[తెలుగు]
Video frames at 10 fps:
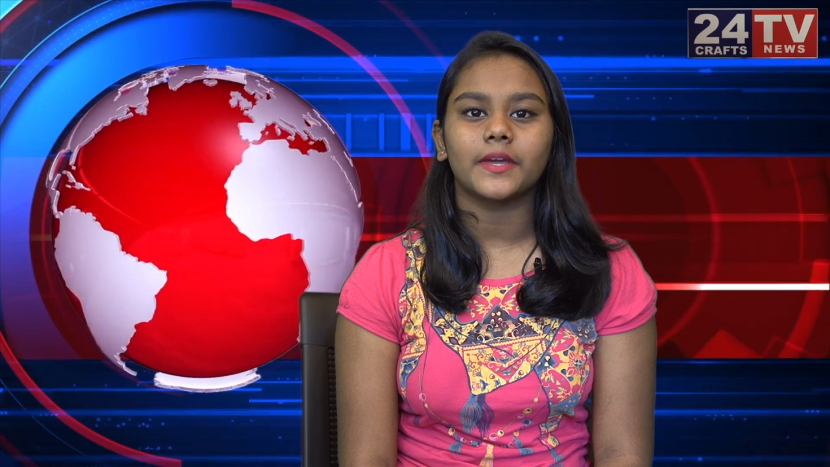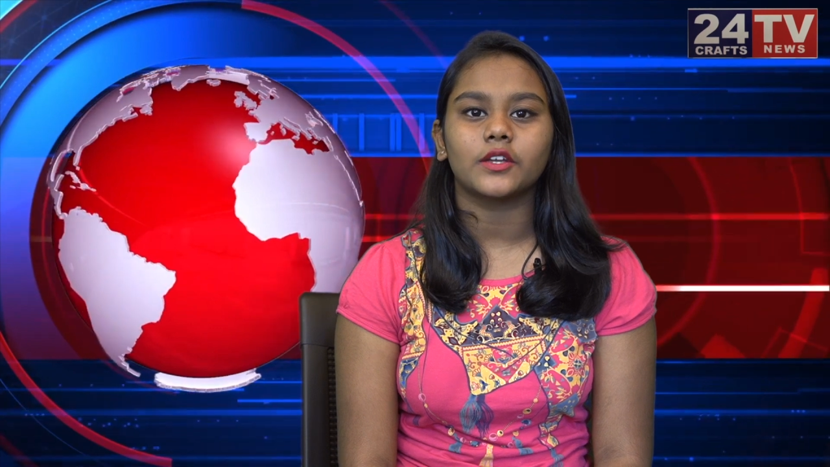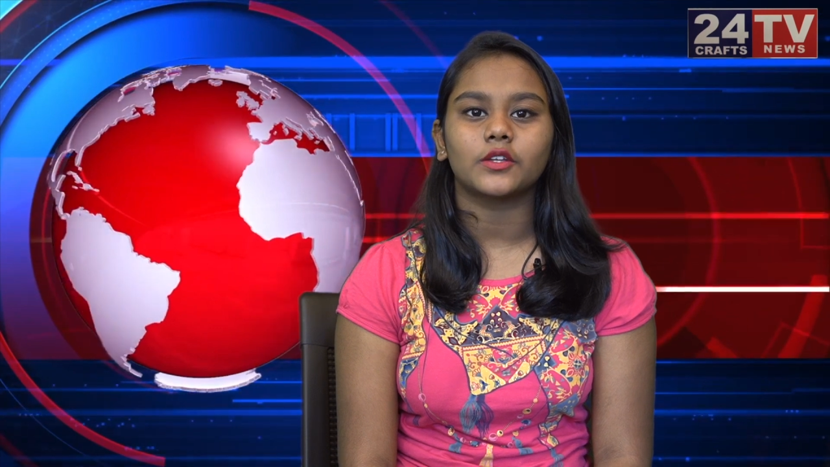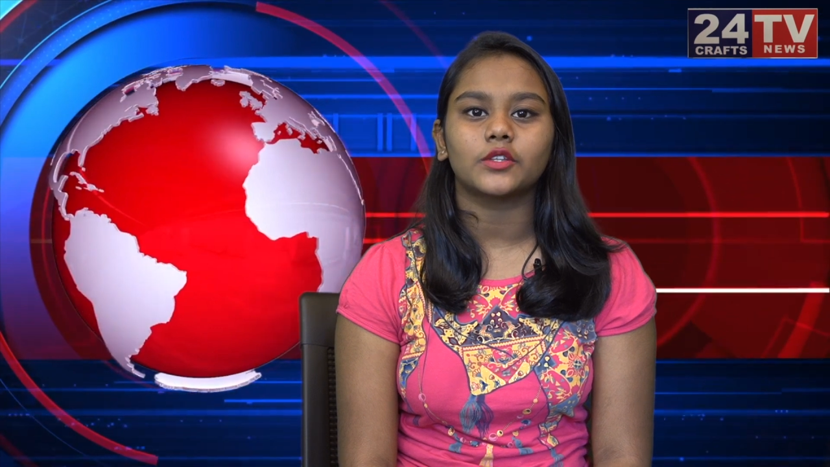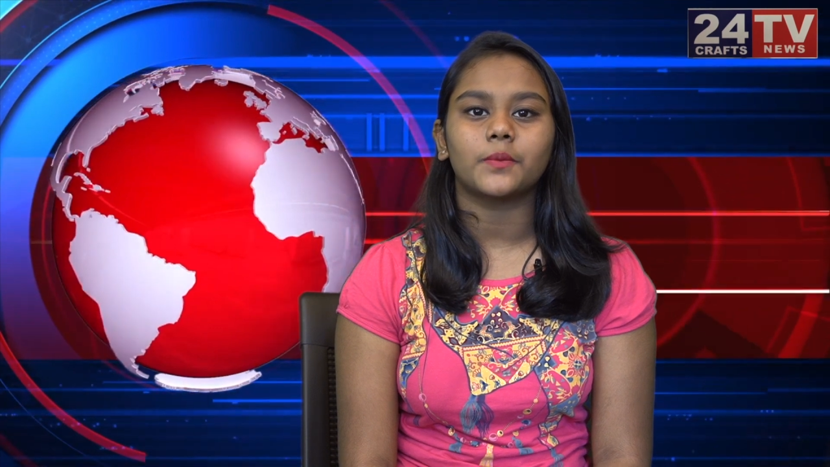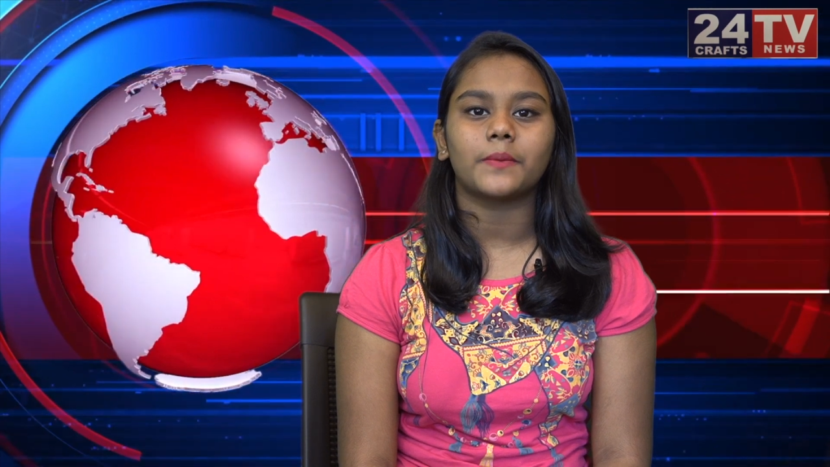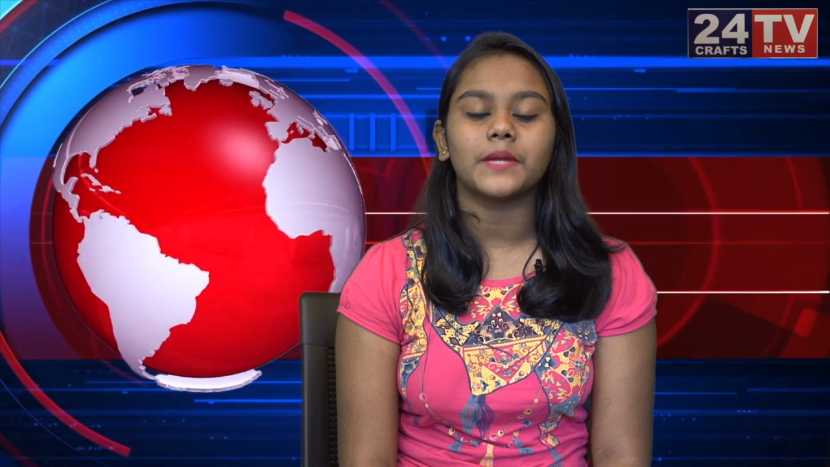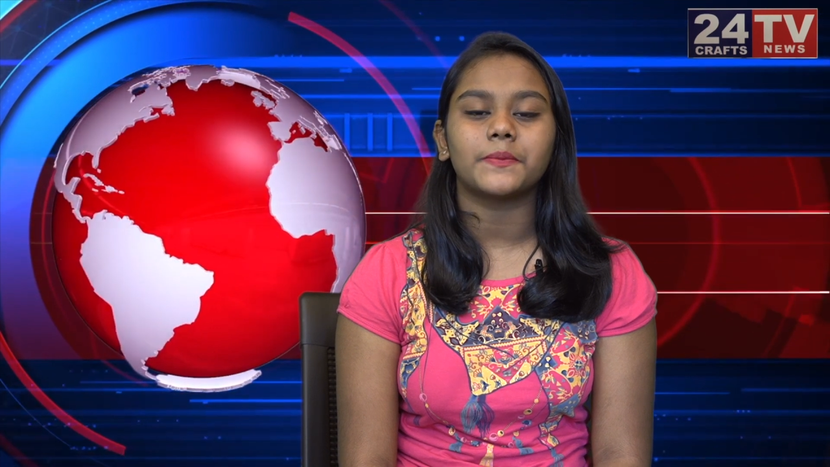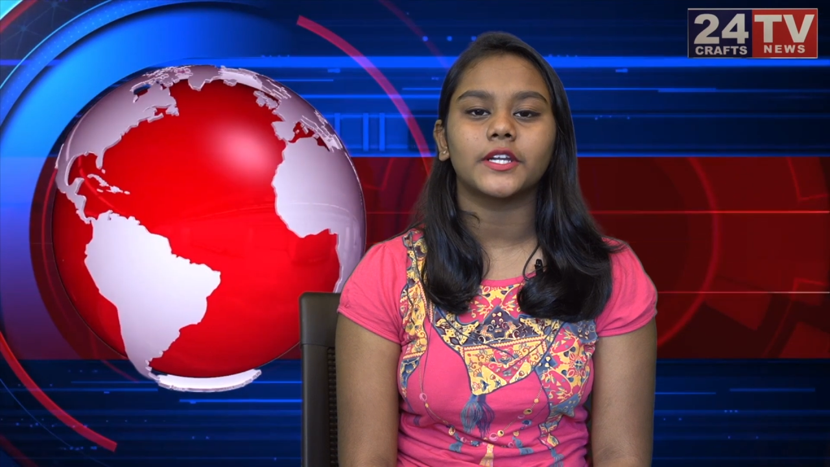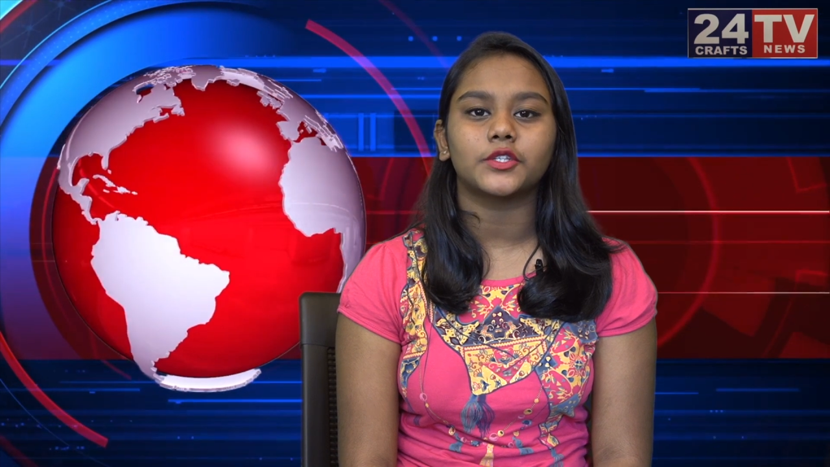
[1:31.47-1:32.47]
పేరుతో
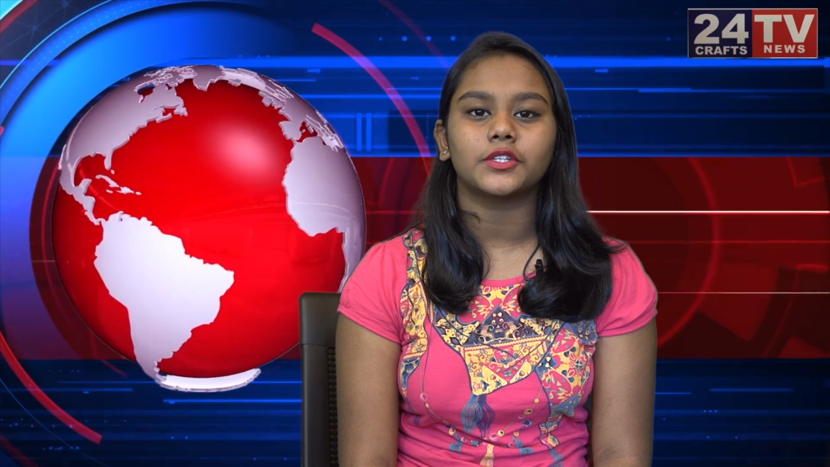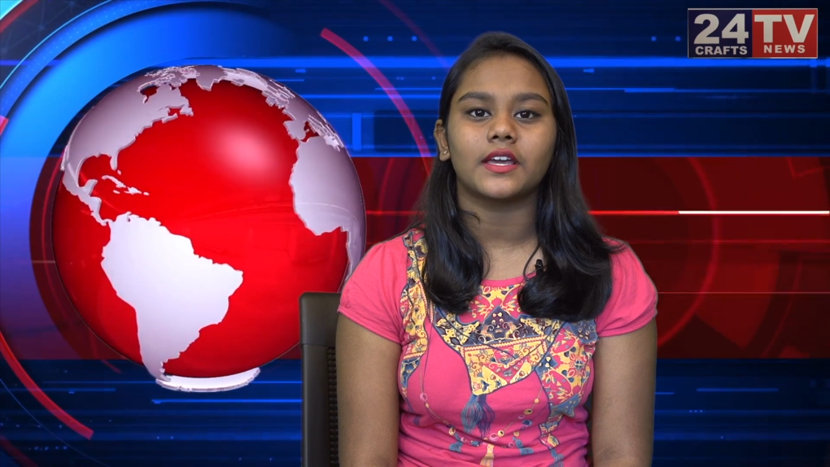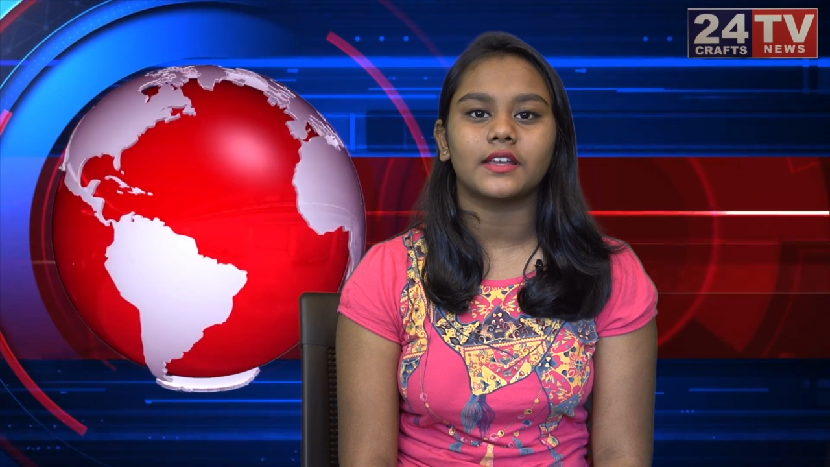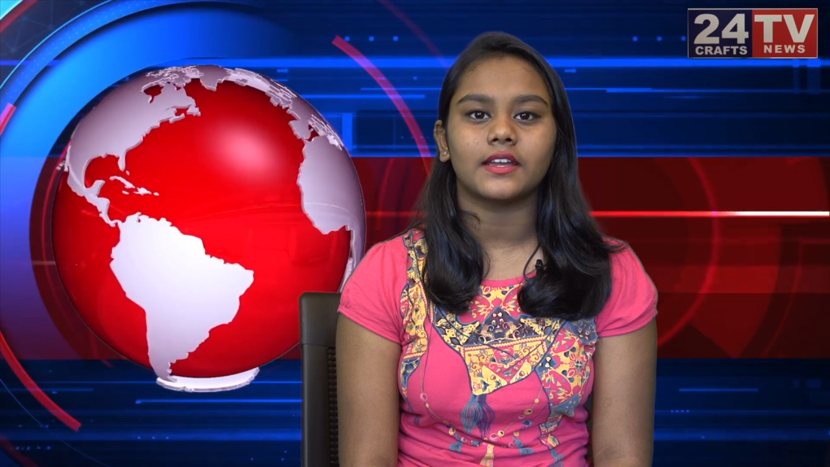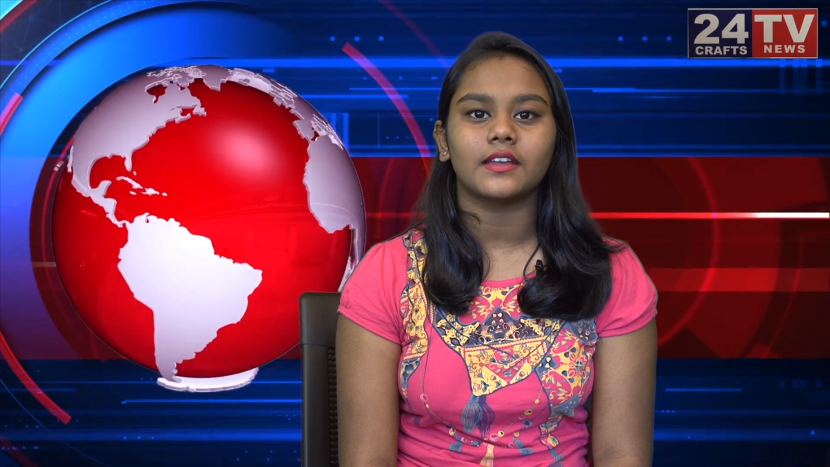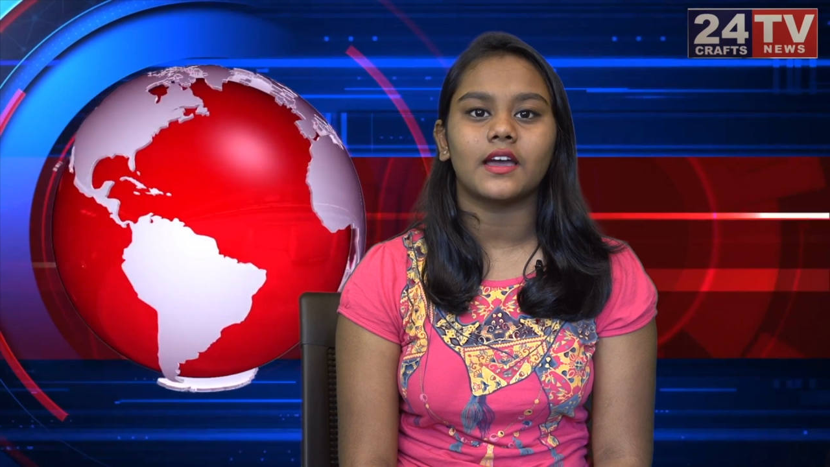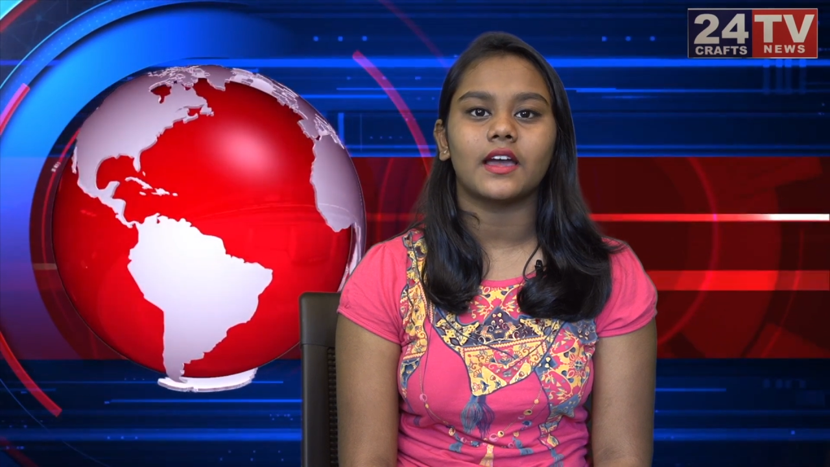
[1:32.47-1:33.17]
భయపెడుతున్నారన్న